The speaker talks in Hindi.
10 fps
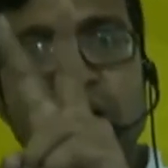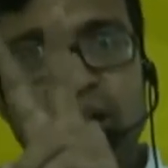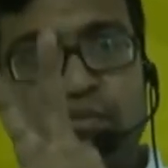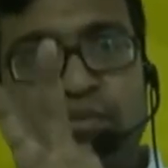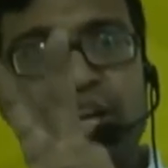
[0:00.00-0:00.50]

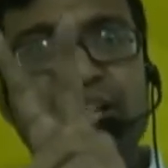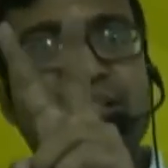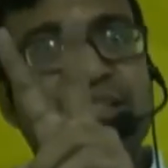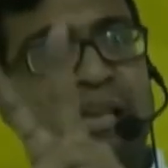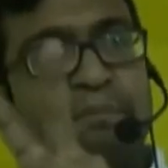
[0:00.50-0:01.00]
डिफरेंट
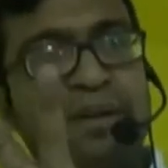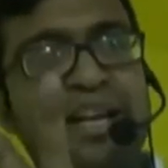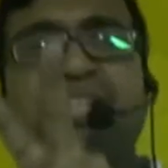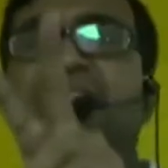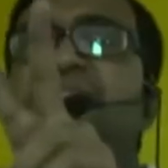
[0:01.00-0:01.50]

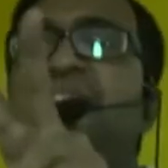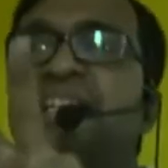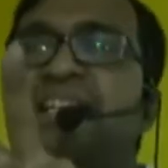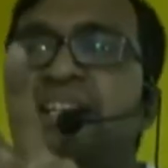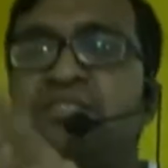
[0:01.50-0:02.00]
सेपरेट
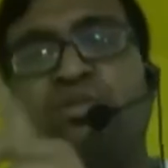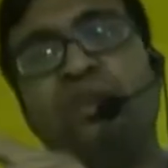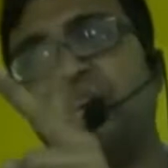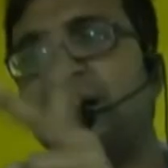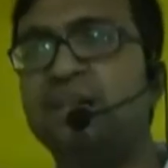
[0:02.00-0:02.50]
एंटिटीज
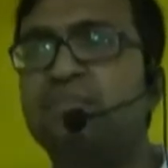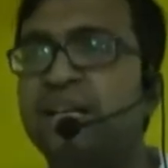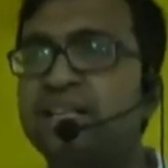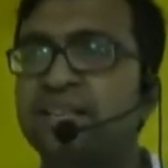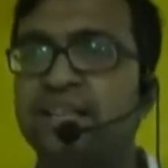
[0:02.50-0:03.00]
दोनों अलग अलग
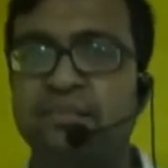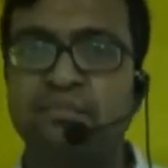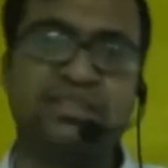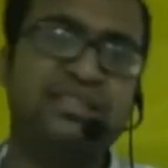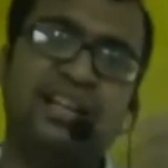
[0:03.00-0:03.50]
माने जाते हैं
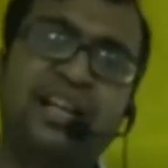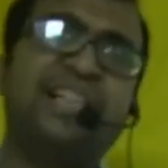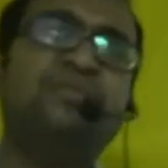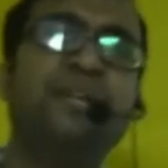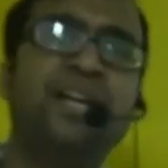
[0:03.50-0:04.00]
बिजनेस अलग
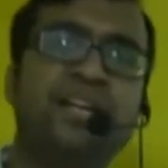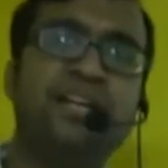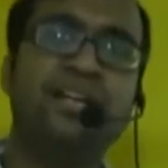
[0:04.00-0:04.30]
आदमी है